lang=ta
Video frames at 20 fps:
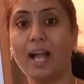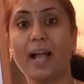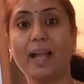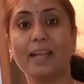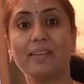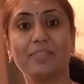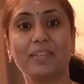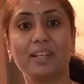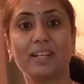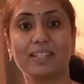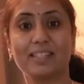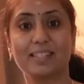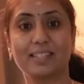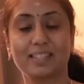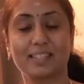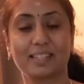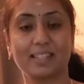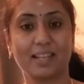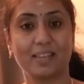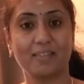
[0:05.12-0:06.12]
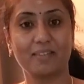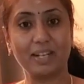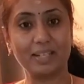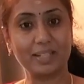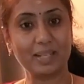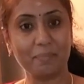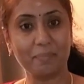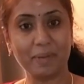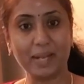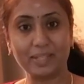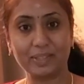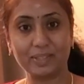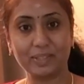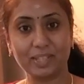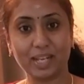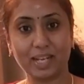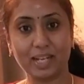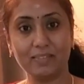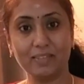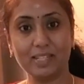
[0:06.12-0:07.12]
ஹாய் ஃப்ரெண்ட்ஸ் வெல்கம் பேக் டு
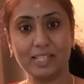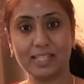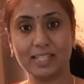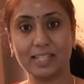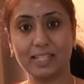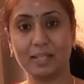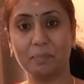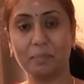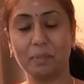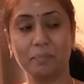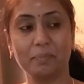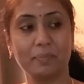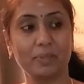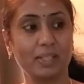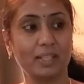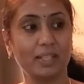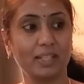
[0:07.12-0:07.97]
தகவல் சங்கமம்